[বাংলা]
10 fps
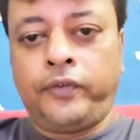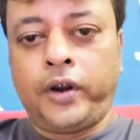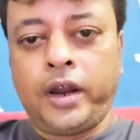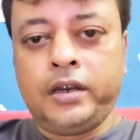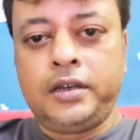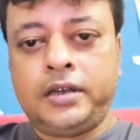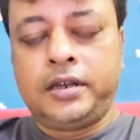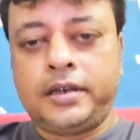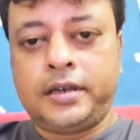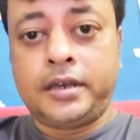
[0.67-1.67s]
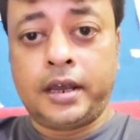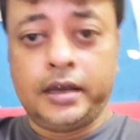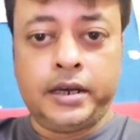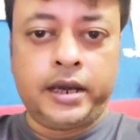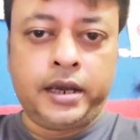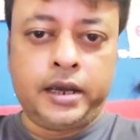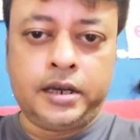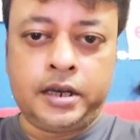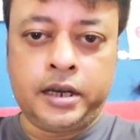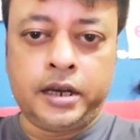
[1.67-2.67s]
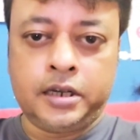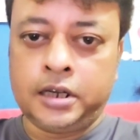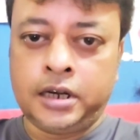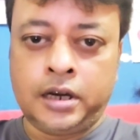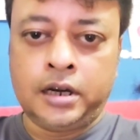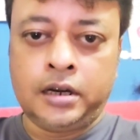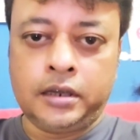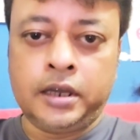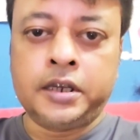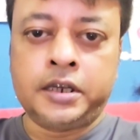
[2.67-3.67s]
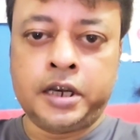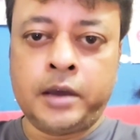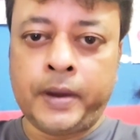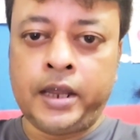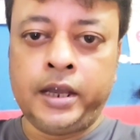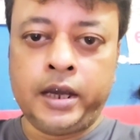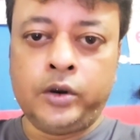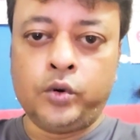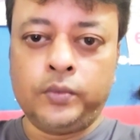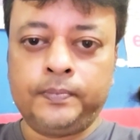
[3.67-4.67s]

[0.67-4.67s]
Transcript: ফ্রেন্ডস এই যে শেখ হাসিনা দেশ ছেড়ে পালিয়ে গেল